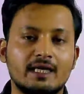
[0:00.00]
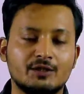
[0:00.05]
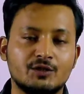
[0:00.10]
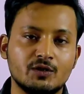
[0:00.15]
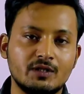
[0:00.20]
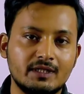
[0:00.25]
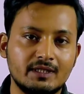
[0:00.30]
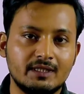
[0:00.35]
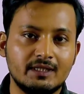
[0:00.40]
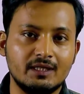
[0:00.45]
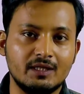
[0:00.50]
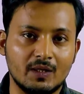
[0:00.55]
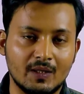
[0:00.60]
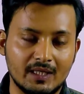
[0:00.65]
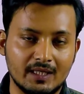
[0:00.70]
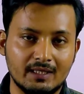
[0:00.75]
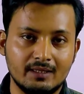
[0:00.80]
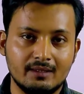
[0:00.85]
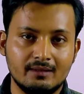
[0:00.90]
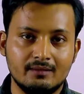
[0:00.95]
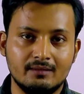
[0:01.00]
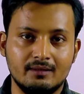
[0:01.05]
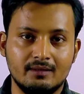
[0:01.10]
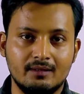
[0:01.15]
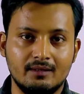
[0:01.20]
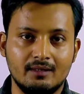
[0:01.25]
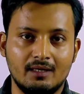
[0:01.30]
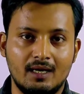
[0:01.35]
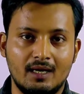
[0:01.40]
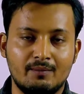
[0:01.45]
অ্যাকচুয়ালি কী হয়
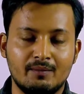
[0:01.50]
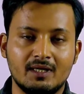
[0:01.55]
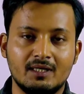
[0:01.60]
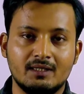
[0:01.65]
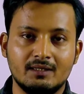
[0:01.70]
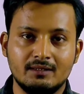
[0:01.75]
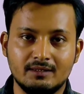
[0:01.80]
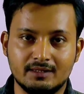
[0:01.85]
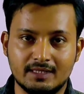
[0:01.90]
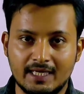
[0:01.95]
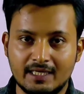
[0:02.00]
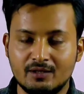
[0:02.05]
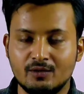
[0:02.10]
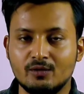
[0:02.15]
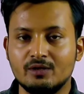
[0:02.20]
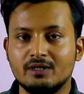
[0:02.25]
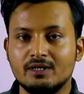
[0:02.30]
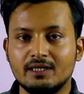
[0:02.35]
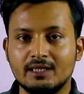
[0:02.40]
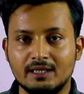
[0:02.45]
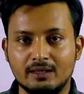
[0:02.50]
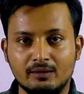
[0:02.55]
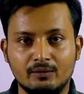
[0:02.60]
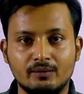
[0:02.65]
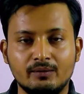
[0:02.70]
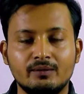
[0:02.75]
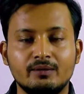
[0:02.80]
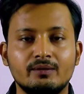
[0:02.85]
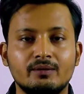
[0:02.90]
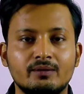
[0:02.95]
আমরা যাই করি না কেন
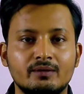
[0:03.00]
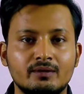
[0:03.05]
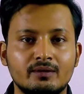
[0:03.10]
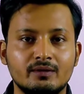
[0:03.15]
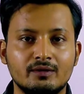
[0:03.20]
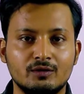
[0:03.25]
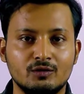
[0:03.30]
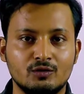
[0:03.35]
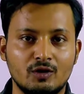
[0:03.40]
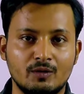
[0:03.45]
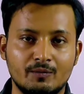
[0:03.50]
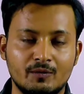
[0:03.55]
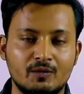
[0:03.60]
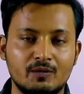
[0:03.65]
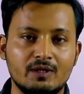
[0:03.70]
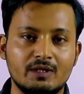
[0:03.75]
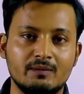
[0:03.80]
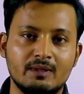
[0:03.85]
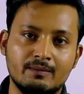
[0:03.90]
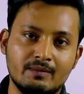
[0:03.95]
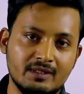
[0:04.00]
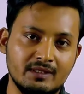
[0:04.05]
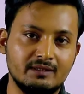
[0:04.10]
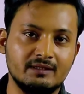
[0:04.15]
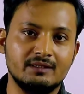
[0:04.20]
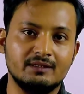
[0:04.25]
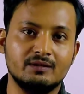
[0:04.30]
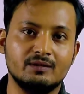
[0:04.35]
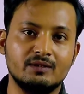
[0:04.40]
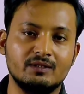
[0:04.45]
জব করি বা
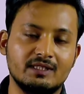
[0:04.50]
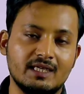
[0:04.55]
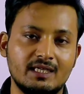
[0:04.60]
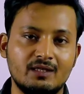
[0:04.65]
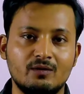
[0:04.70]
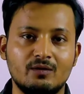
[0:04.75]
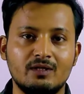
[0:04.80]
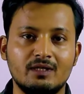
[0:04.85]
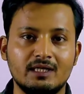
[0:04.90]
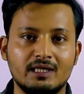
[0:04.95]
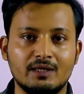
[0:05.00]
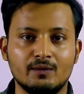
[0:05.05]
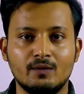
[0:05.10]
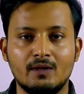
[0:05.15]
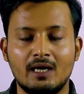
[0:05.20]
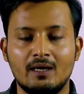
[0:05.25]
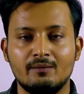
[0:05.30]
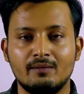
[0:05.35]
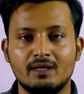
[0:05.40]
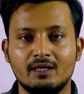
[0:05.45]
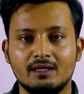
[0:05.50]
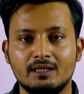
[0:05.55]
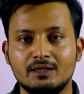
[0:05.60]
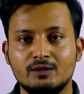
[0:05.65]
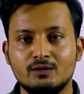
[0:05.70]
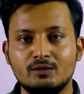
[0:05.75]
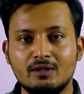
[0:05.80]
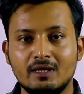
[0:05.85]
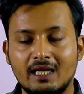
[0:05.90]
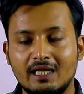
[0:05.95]
বিজনেস করি যাই করি না কেন আমরা
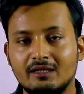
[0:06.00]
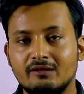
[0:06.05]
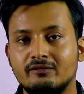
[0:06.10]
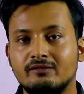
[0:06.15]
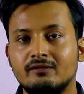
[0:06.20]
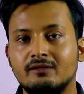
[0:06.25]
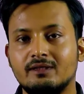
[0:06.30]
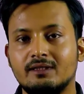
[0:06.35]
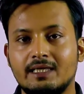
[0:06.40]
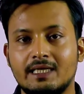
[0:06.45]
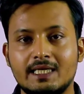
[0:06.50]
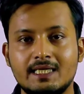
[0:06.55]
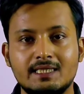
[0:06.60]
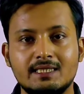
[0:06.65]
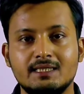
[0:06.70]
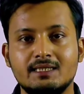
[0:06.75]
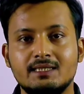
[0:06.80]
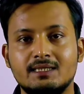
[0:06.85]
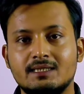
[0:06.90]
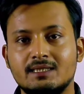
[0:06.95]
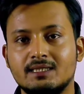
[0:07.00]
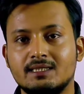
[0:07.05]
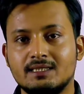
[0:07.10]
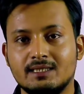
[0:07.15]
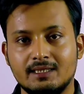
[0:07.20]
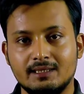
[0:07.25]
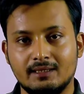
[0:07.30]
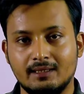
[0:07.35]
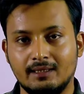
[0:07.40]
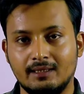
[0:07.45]
কিন্তু লাইফে এই জিনিসটা
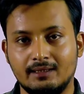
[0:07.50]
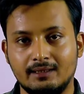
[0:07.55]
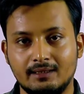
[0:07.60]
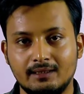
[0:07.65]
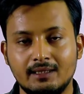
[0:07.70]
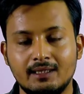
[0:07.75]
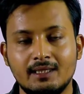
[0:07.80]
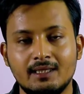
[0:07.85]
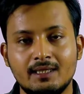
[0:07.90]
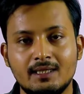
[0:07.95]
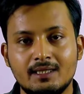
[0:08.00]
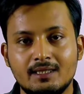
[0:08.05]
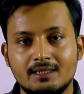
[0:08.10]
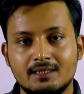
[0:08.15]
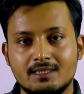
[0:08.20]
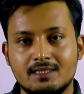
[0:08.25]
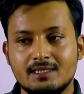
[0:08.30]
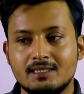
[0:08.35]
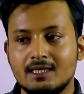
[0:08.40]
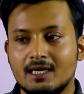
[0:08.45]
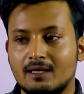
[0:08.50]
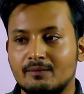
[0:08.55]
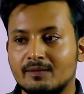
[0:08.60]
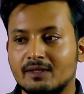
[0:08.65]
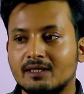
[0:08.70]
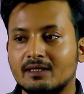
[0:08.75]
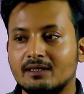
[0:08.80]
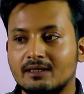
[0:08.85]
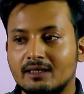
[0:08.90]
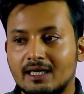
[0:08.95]
চেয়ে থাকি যে
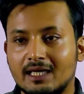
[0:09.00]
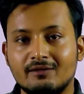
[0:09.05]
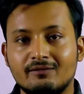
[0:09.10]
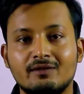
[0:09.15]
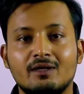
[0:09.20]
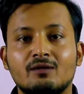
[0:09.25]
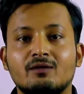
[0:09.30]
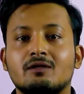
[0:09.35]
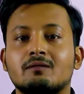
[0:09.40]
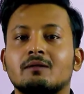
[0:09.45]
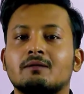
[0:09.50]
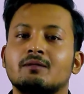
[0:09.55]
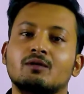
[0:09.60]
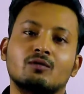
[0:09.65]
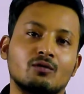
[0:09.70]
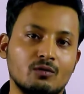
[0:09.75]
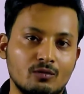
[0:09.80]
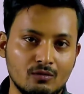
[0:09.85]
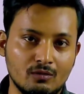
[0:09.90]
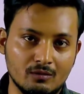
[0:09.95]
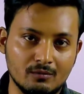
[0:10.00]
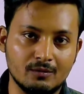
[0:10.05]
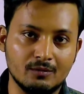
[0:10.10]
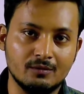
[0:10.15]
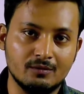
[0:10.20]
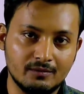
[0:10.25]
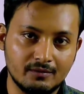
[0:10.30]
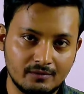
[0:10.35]
আমরা লাইফে আরও কীভাবে গ্রো করব।